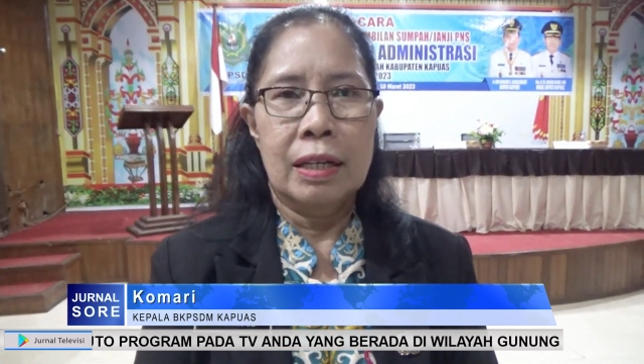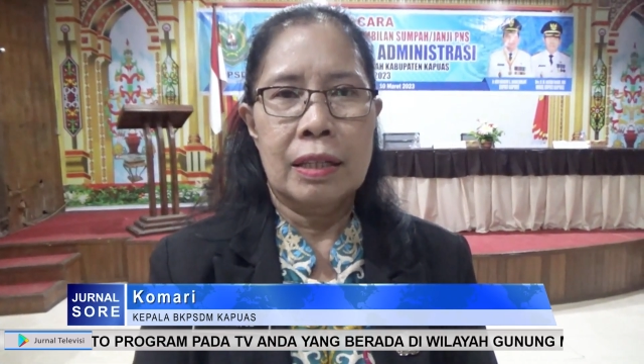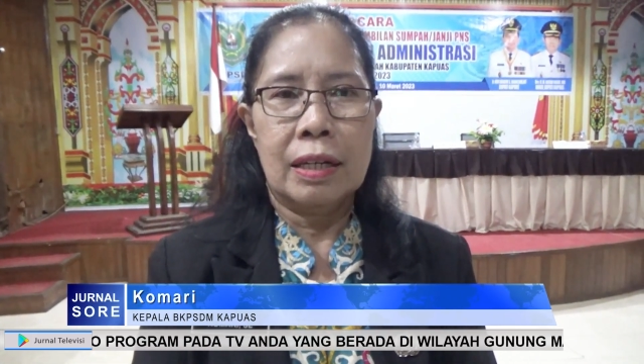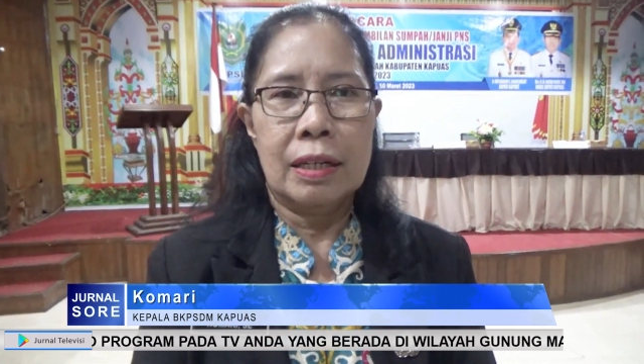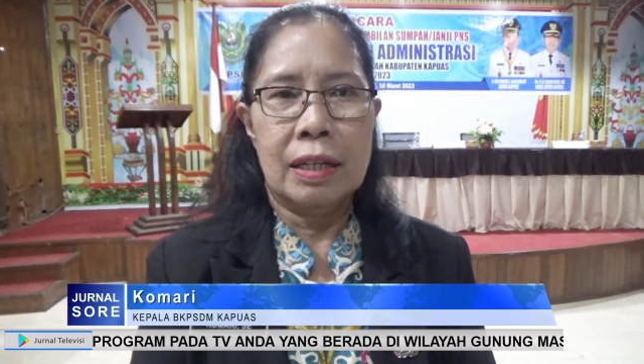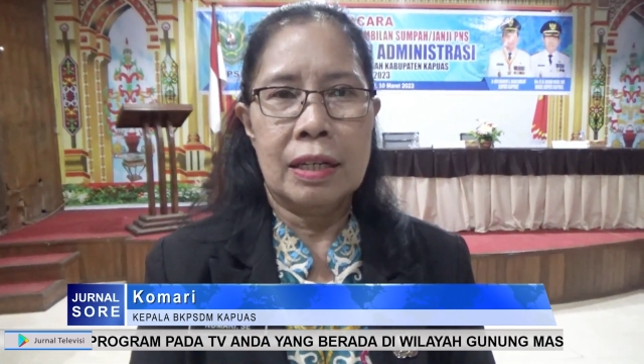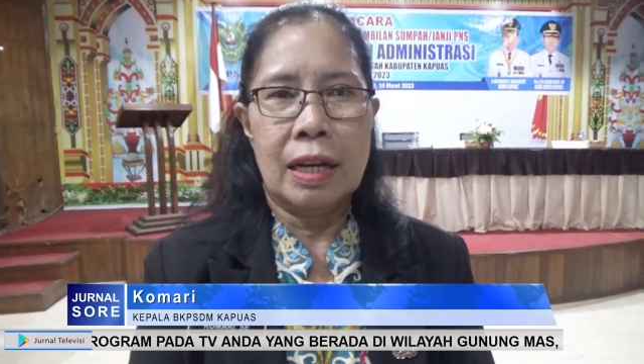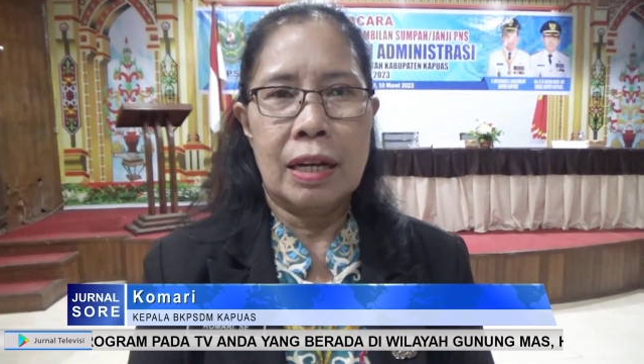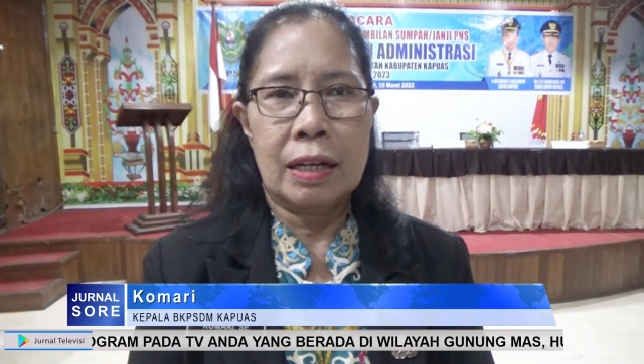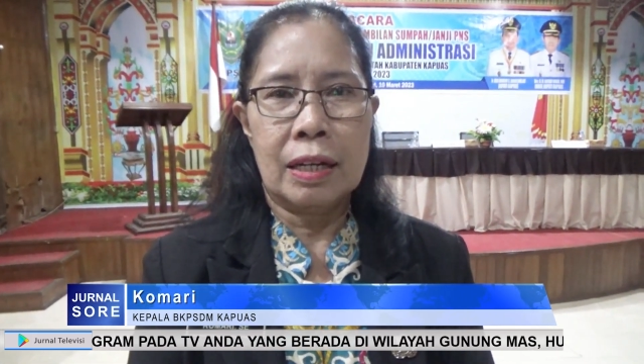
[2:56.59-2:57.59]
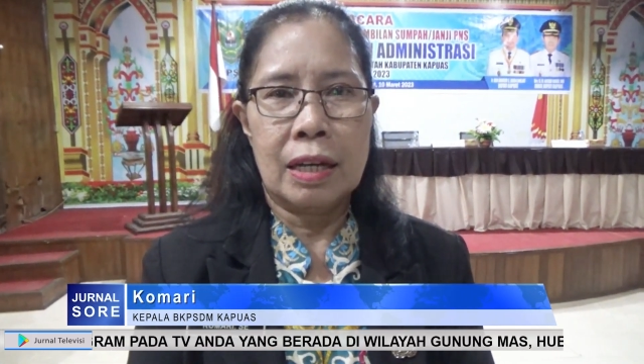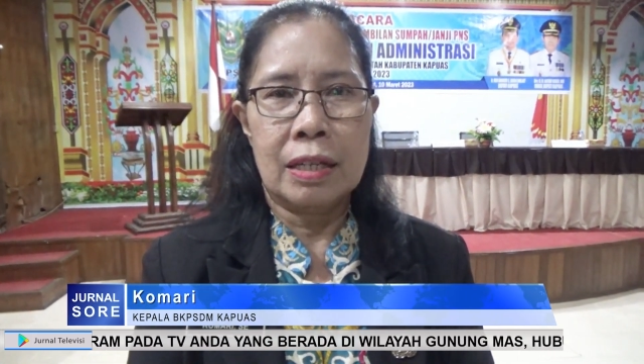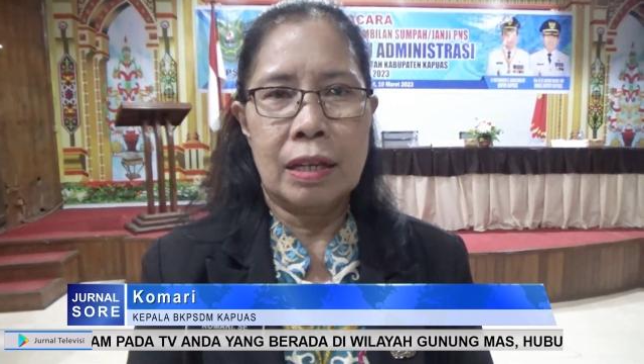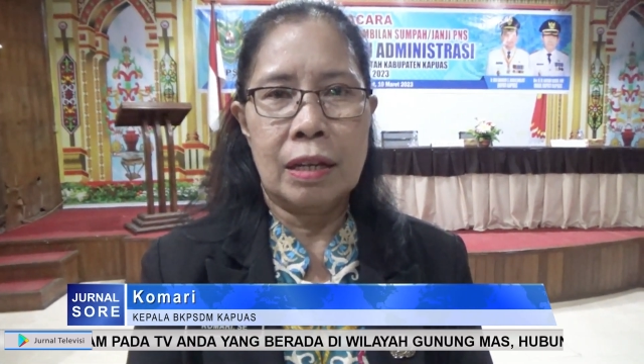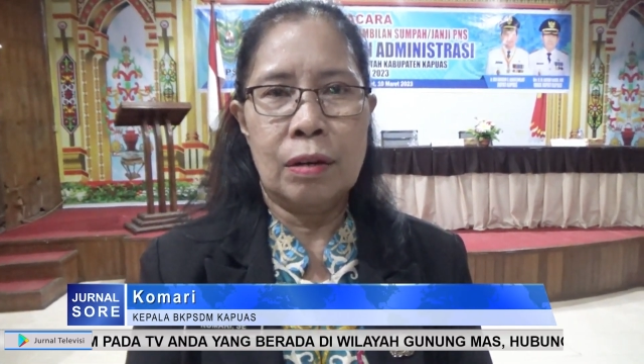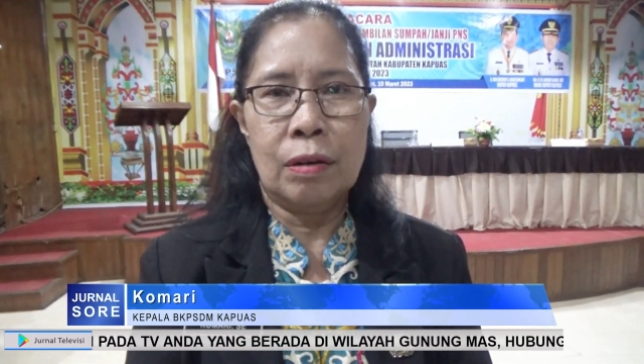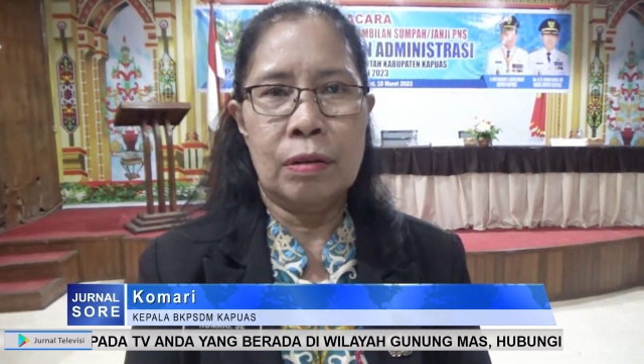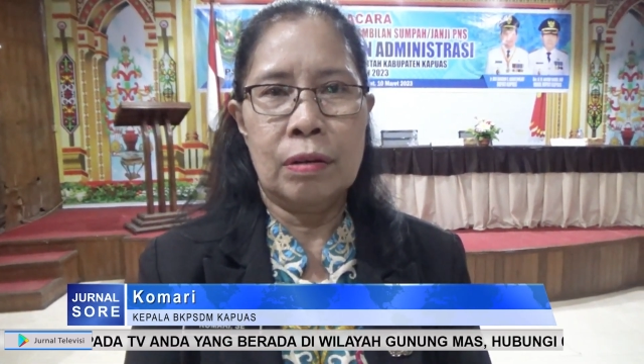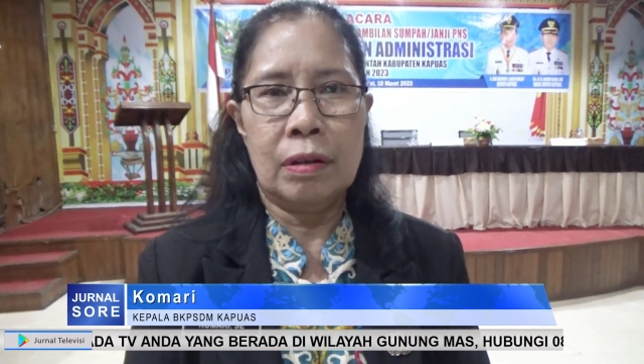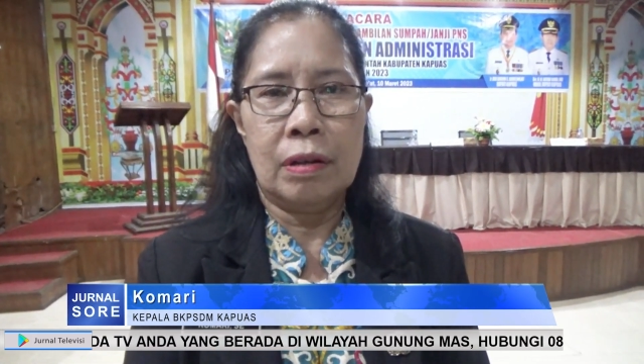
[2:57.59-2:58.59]
terdiri dari
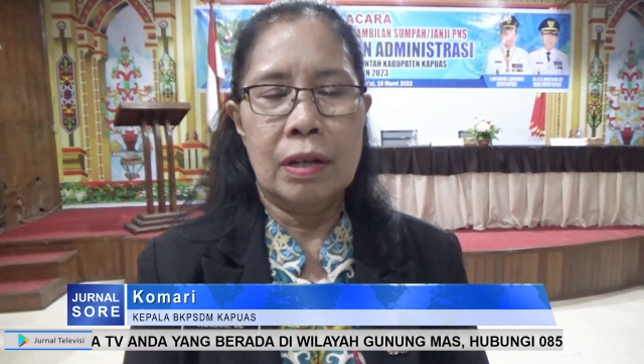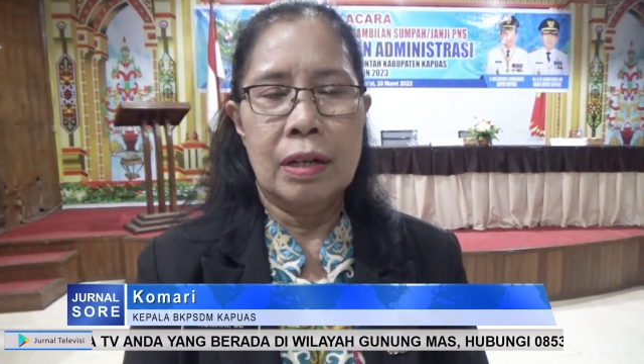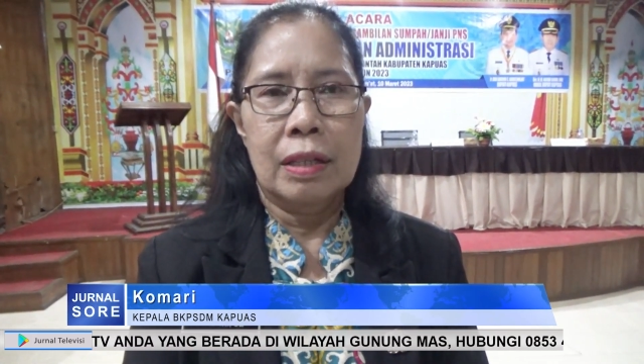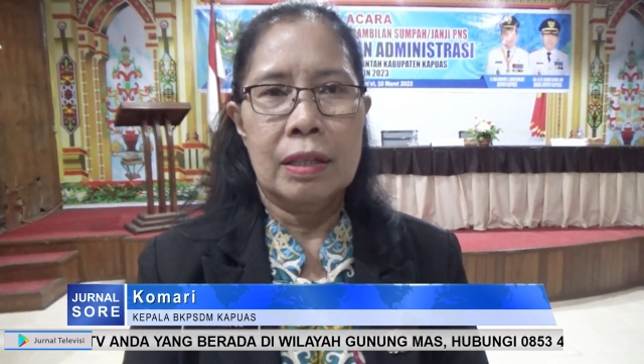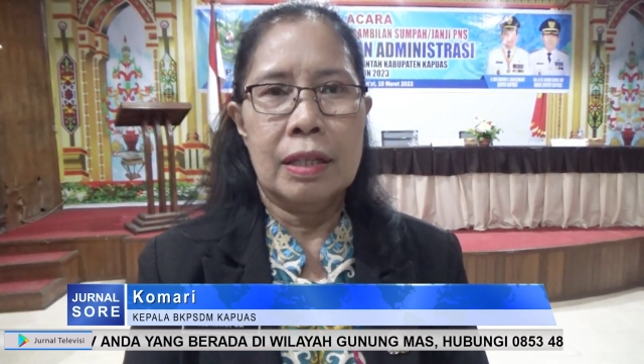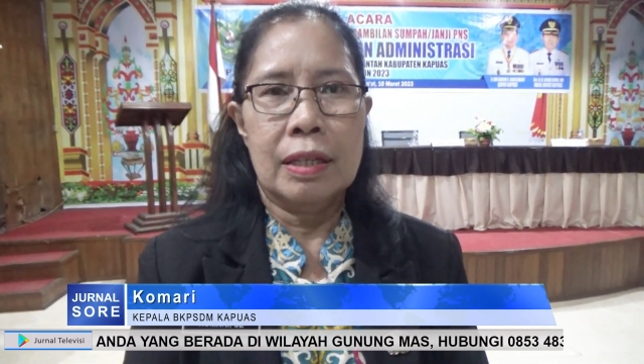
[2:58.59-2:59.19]
eselon 3 4